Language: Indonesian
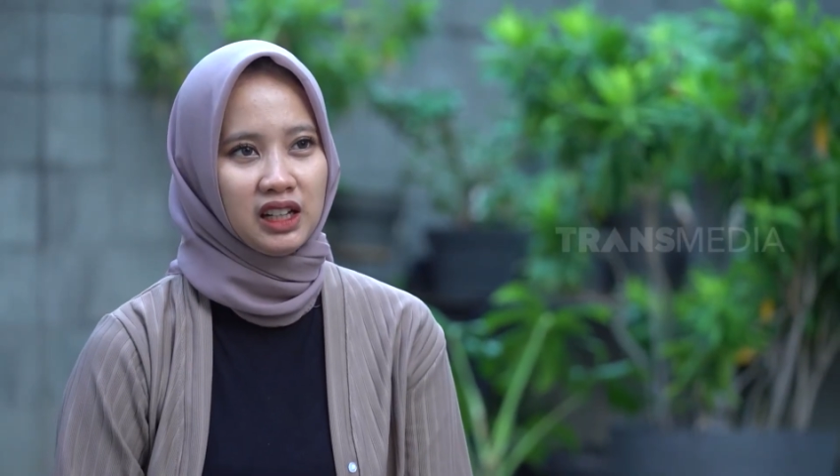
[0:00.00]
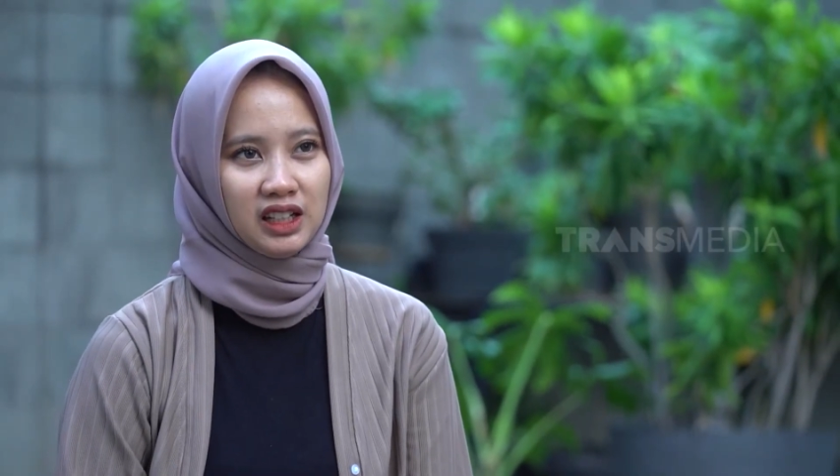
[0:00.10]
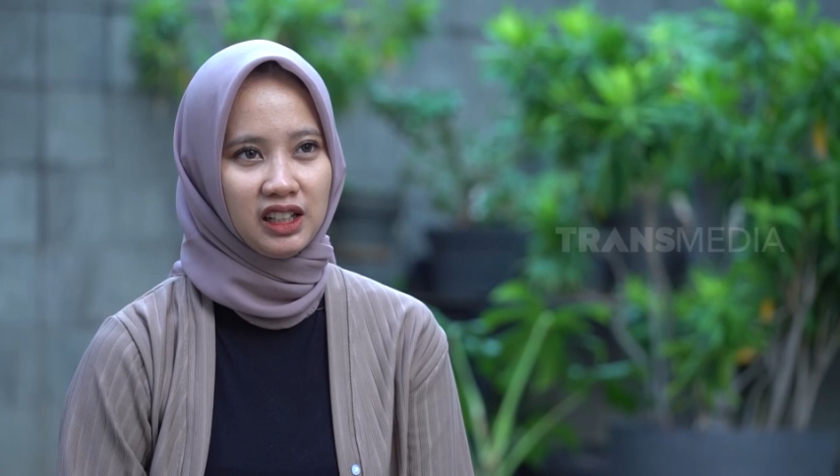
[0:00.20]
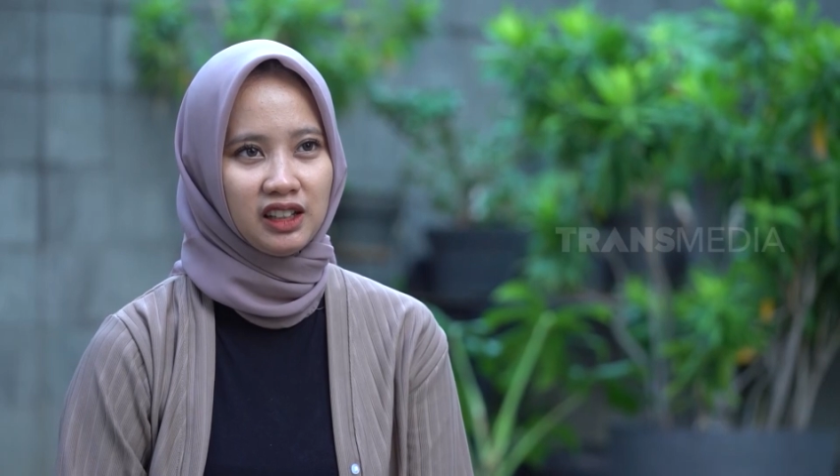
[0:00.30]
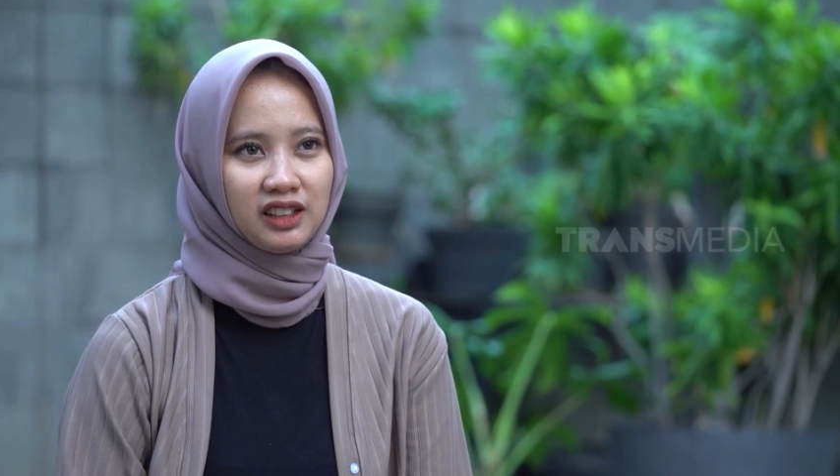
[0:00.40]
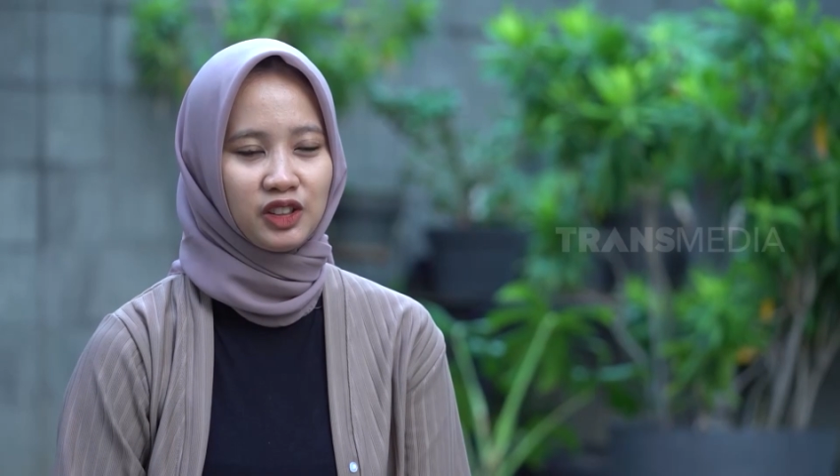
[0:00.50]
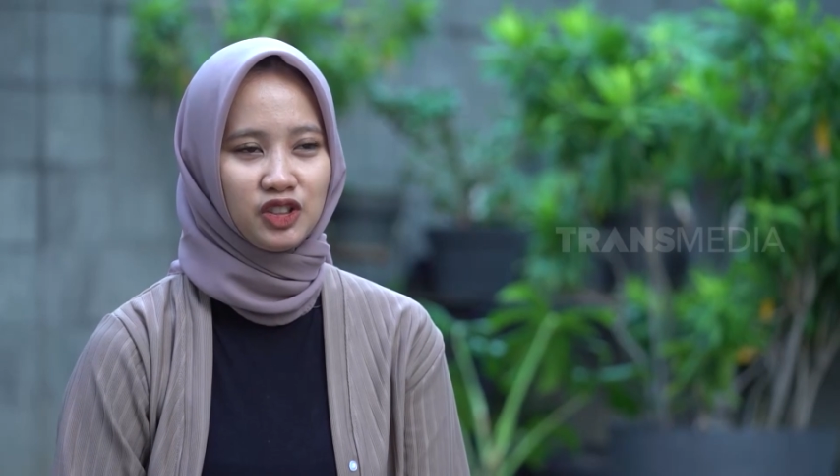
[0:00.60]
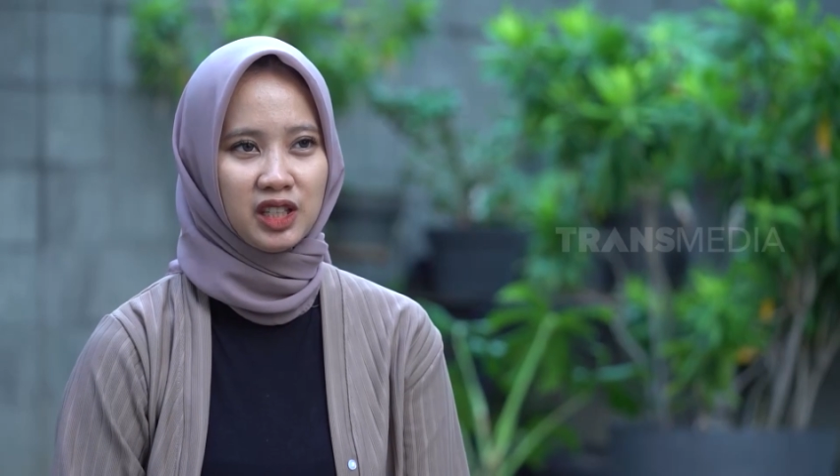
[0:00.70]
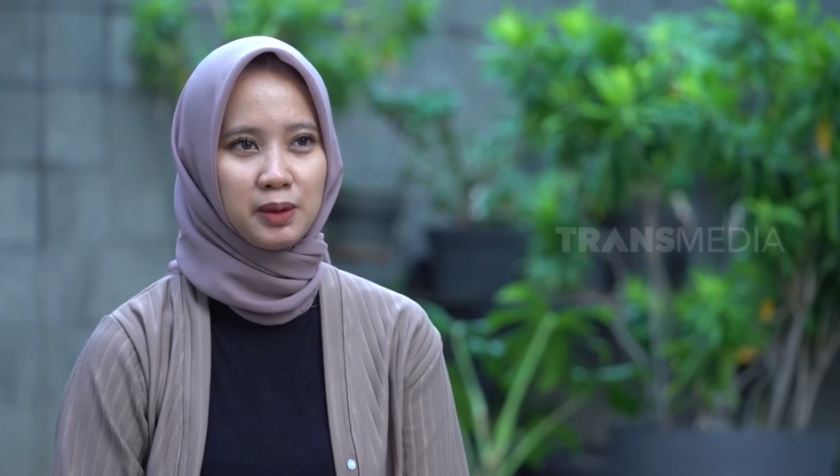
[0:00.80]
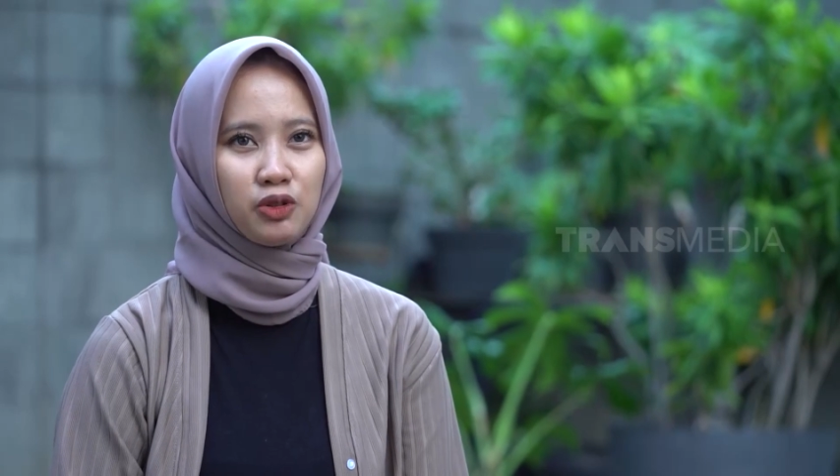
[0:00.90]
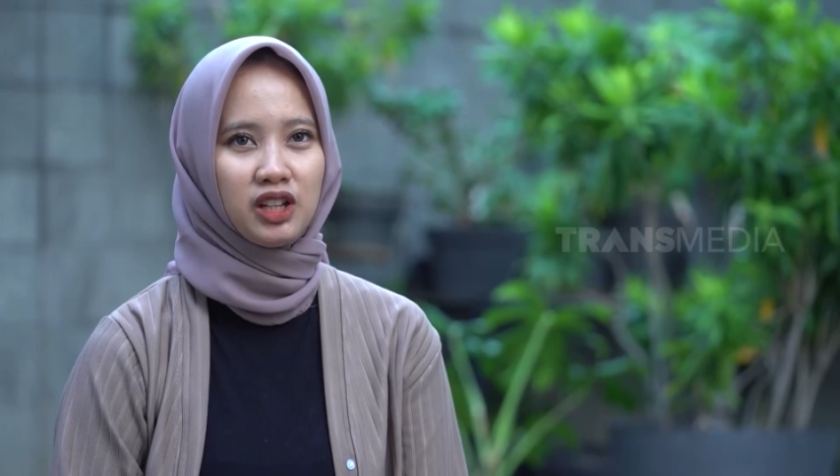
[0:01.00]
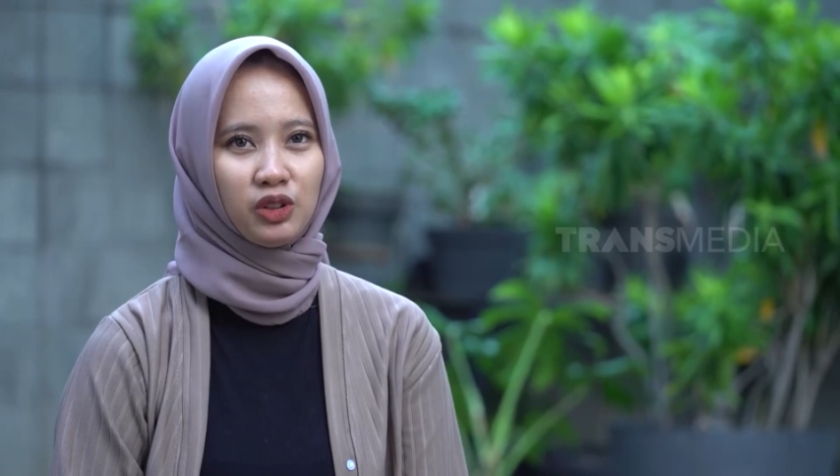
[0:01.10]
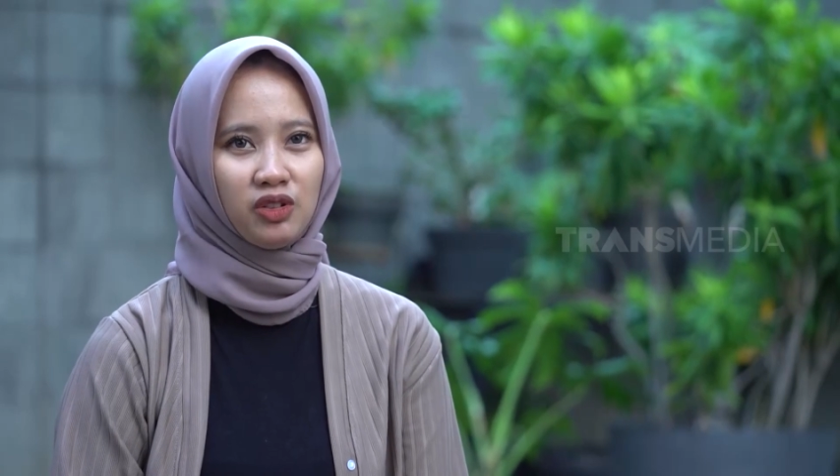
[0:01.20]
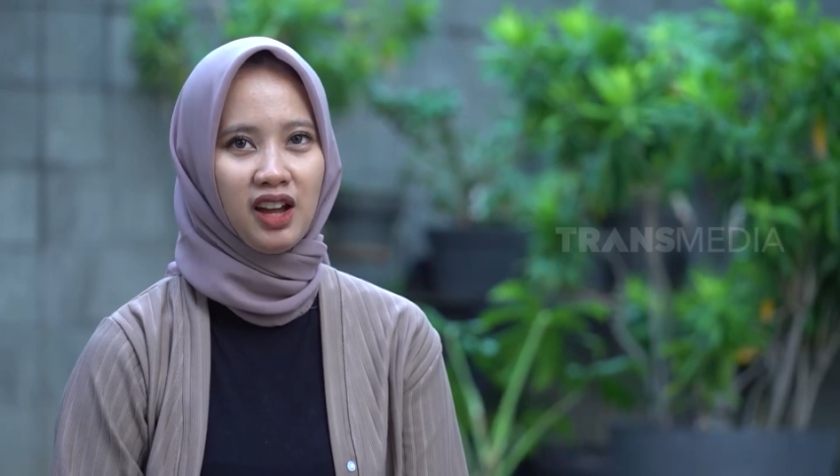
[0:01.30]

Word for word: uh, terus ibunya tuh